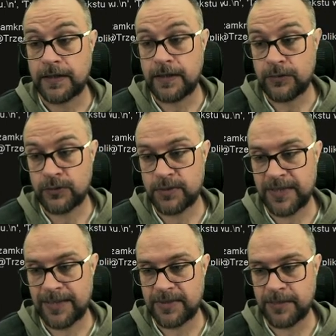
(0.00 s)
I tu
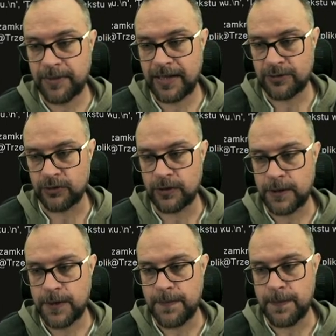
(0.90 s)
zmieniam separator
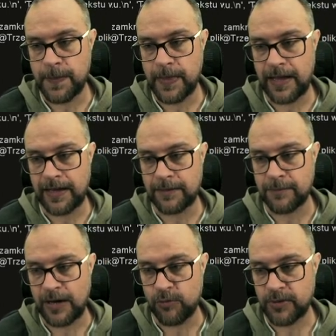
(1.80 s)
na
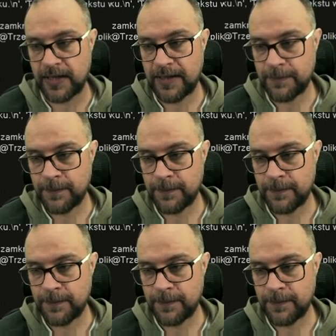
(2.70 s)
małpkę